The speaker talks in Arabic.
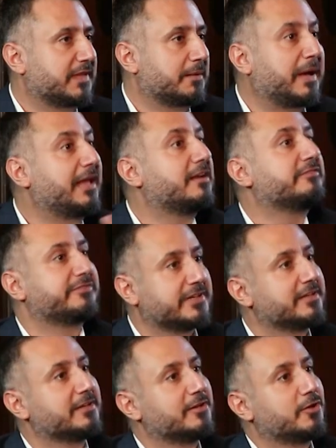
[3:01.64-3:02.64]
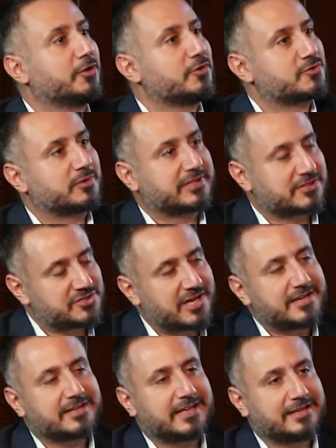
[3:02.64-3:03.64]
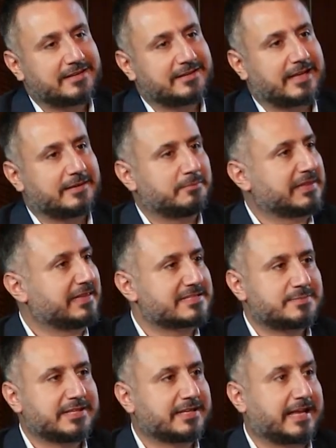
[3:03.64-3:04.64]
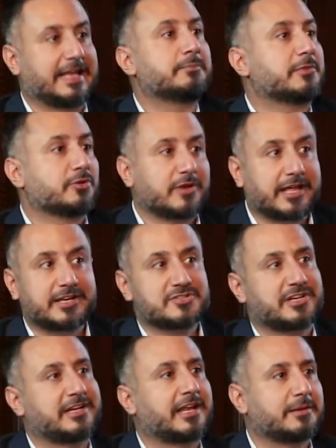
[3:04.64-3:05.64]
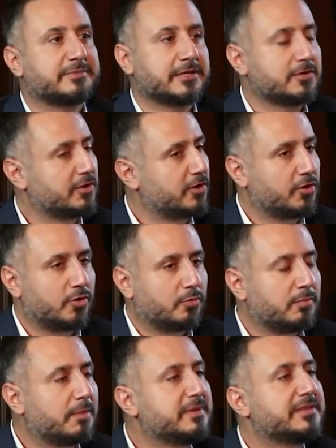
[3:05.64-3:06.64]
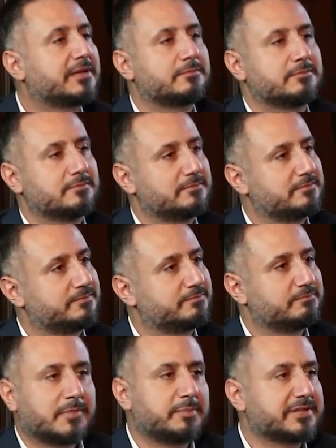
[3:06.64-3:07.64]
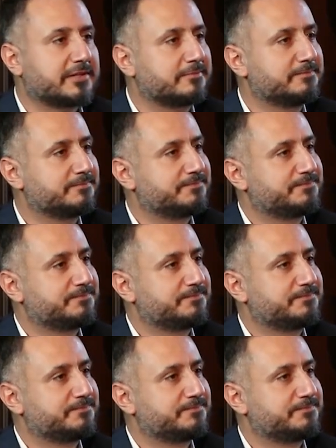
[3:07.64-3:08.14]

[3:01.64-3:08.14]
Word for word: بحلم فيه سو وقت رجعنا كان كان مثل اذا بدك حلم انه نحن راجعين على لبنان وما بندم ما بندم اليوم